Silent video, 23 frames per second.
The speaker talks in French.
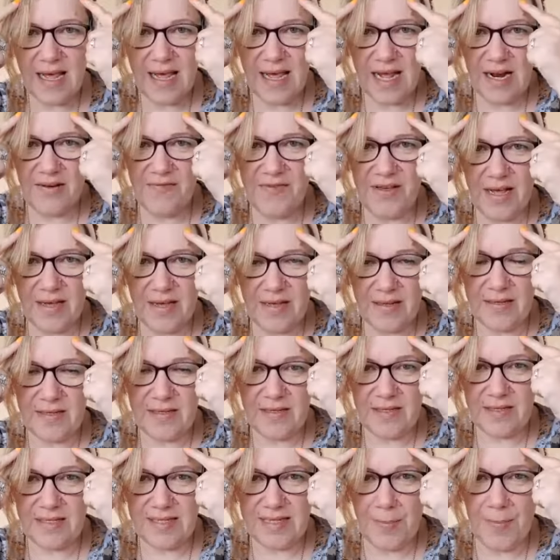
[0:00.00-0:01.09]
elle vient,
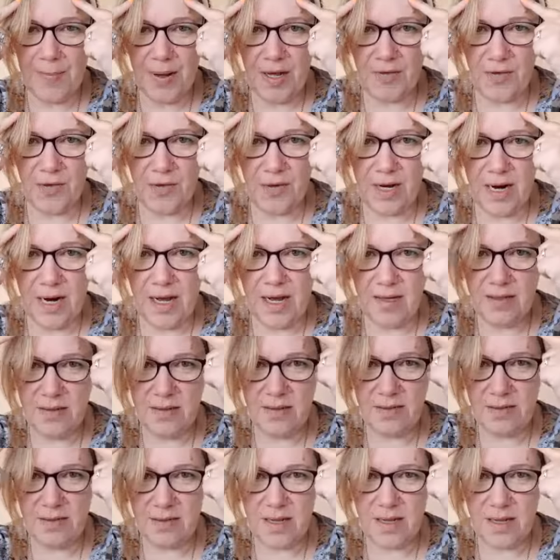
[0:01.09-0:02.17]
ça part de là,
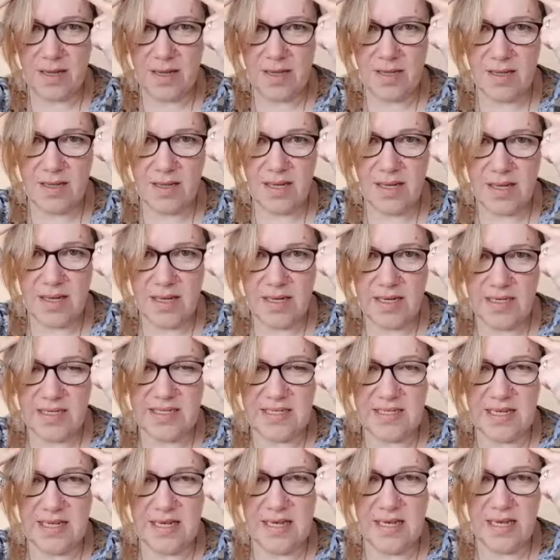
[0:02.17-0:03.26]
hein,
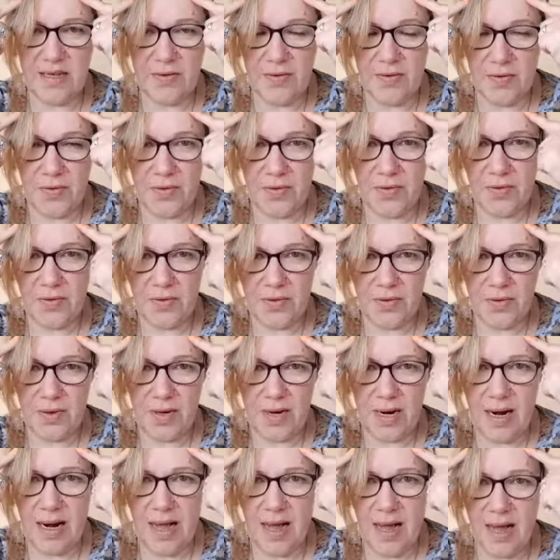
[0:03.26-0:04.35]
c'est euh,
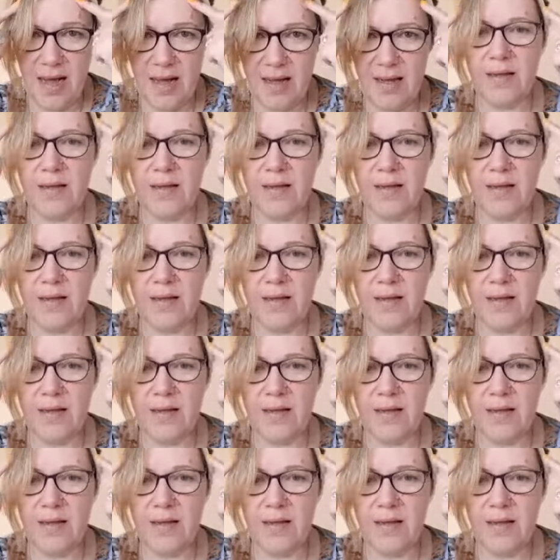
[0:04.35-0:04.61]
là,